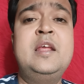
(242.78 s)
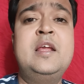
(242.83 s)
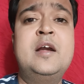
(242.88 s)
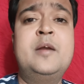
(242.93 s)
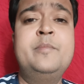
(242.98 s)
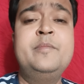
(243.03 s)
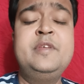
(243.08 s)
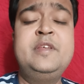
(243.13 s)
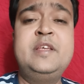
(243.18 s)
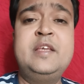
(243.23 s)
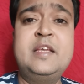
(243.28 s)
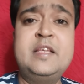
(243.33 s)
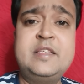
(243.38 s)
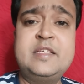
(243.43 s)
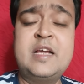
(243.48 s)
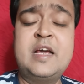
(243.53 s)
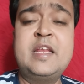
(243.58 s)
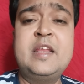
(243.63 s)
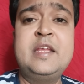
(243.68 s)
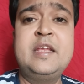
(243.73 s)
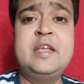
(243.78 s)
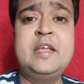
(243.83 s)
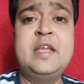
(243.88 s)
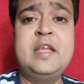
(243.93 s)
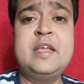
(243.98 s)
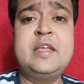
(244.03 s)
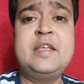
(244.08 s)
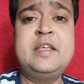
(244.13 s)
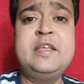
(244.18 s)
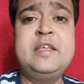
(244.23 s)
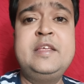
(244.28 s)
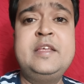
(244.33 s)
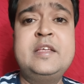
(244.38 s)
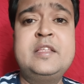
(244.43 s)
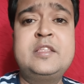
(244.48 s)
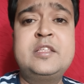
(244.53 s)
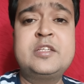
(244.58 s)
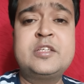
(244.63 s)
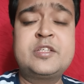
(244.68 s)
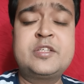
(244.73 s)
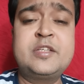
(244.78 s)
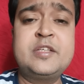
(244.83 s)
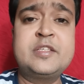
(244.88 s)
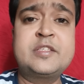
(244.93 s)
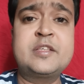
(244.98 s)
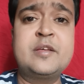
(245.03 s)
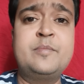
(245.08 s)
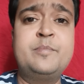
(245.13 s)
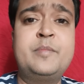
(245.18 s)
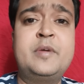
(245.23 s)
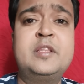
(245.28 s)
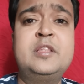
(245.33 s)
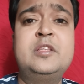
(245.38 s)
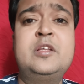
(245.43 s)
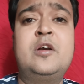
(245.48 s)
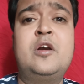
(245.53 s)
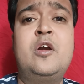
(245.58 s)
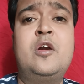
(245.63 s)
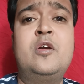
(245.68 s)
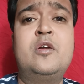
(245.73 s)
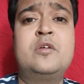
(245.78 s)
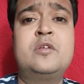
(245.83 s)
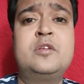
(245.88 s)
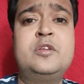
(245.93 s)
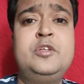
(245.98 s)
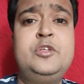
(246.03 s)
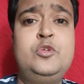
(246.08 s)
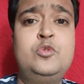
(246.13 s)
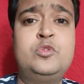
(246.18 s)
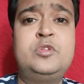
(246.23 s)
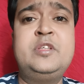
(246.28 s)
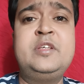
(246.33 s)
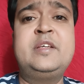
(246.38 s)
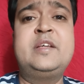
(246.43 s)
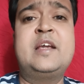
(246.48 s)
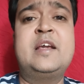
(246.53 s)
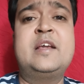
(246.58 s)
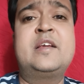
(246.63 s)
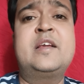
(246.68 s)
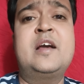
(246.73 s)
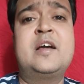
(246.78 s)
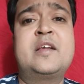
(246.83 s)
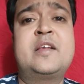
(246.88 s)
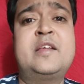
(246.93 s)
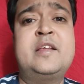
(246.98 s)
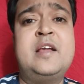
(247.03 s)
हम ये जानेंगे कि ये दृष्टि संबंध और युति का, का,